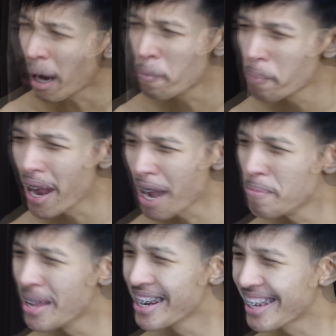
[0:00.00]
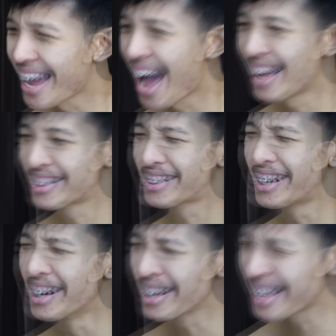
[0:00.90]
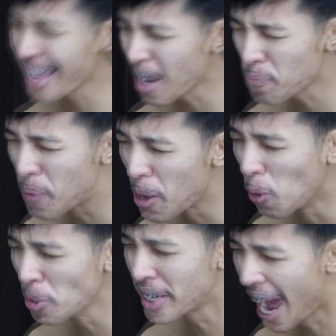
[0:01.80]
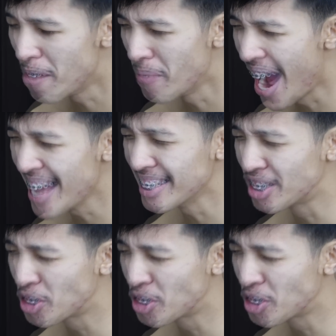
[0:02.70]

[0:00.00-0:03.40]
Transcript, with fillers: ทำไมอเมริกาถึงเกลียดผิวดำไอ้